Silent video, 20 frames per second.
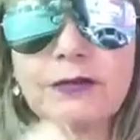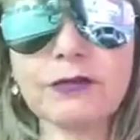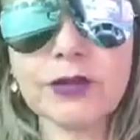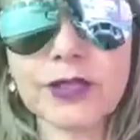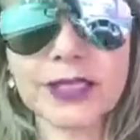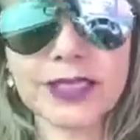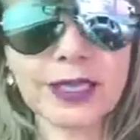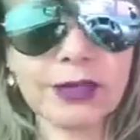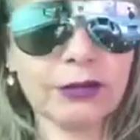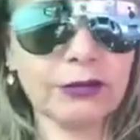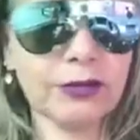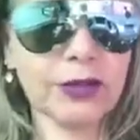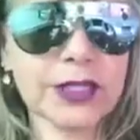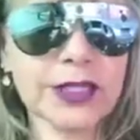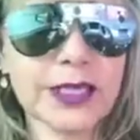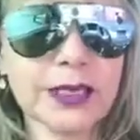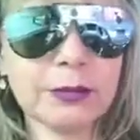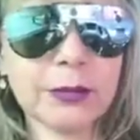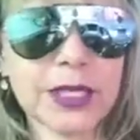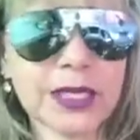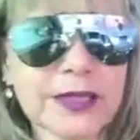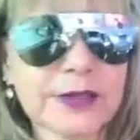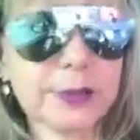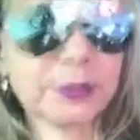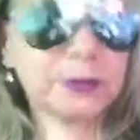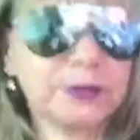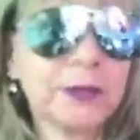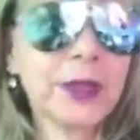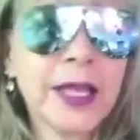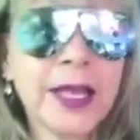você com você
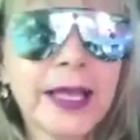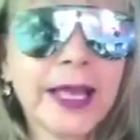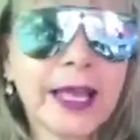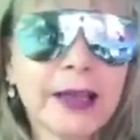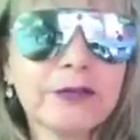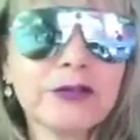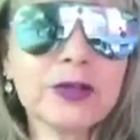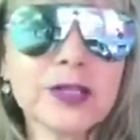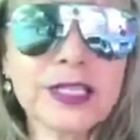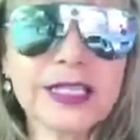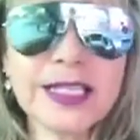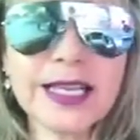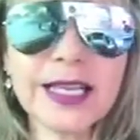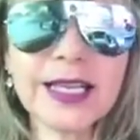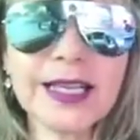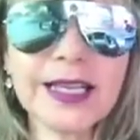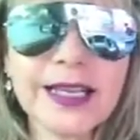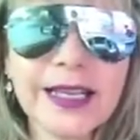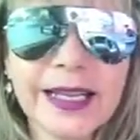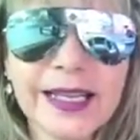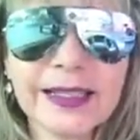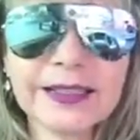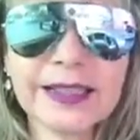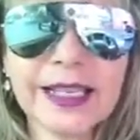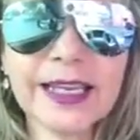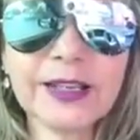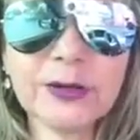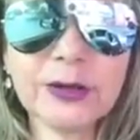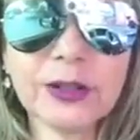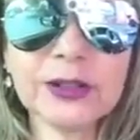mesmo. É você
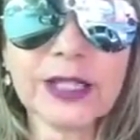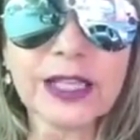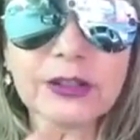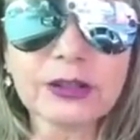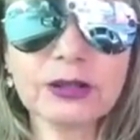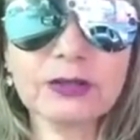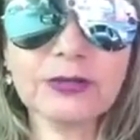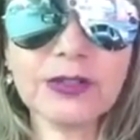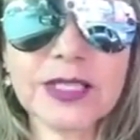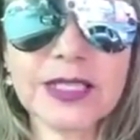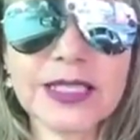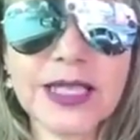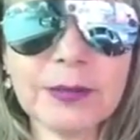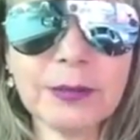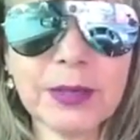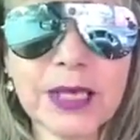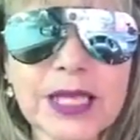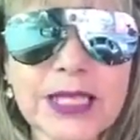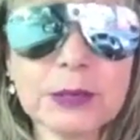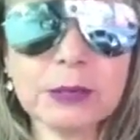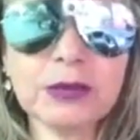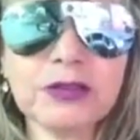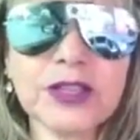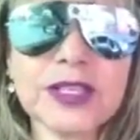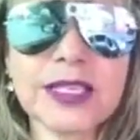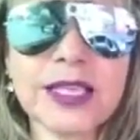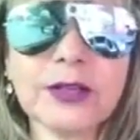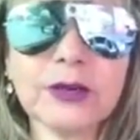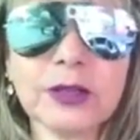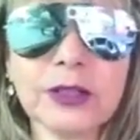entrar em contato com você mesmo e
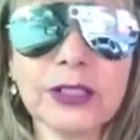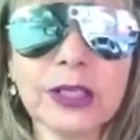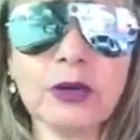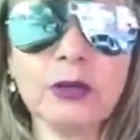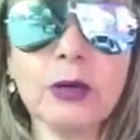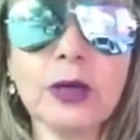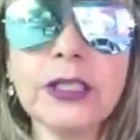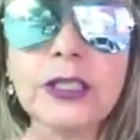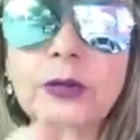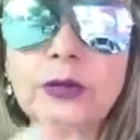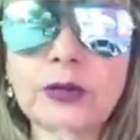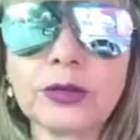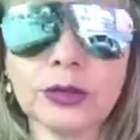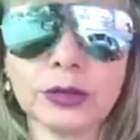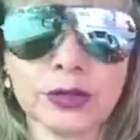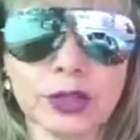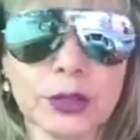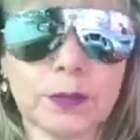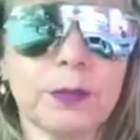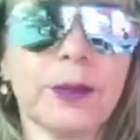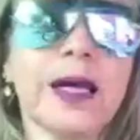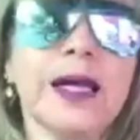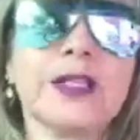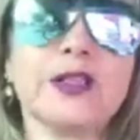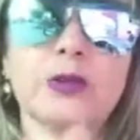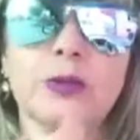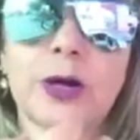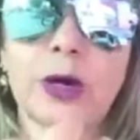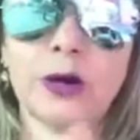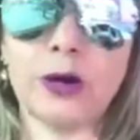você encontrar um minuto de
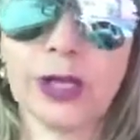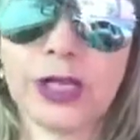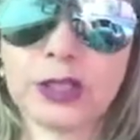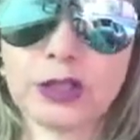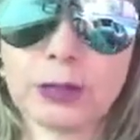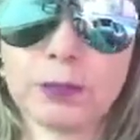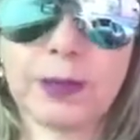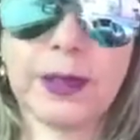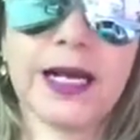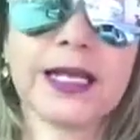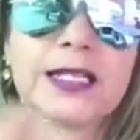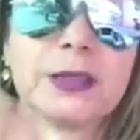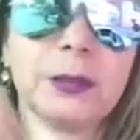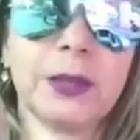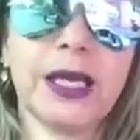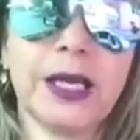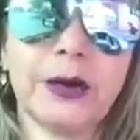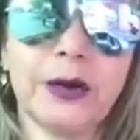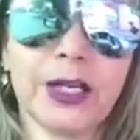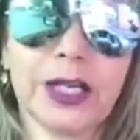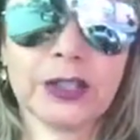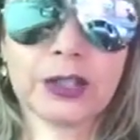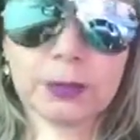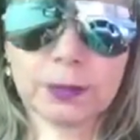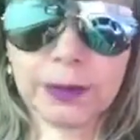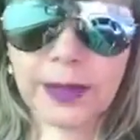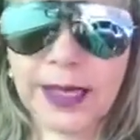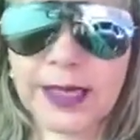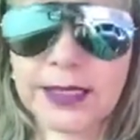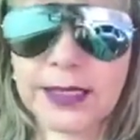paz, uma hora de paz, meia hora de
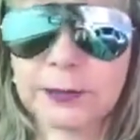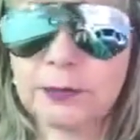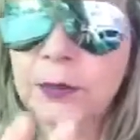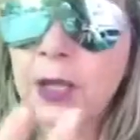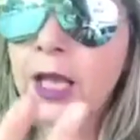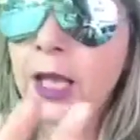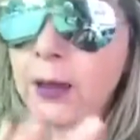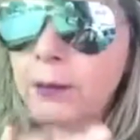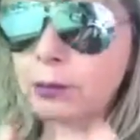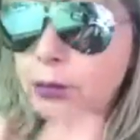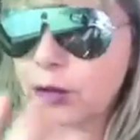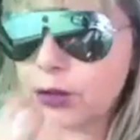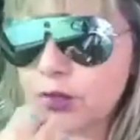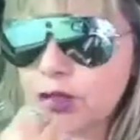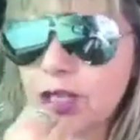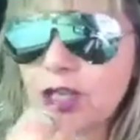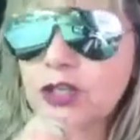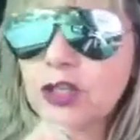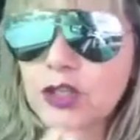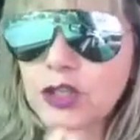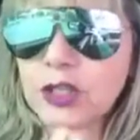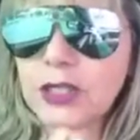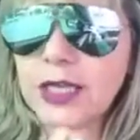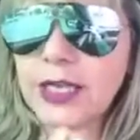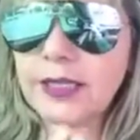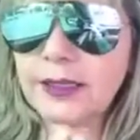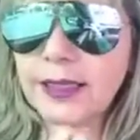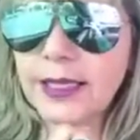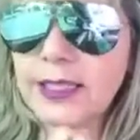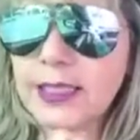paz. Por dia a gente
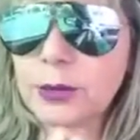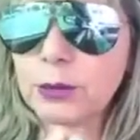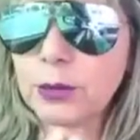tem que ter esse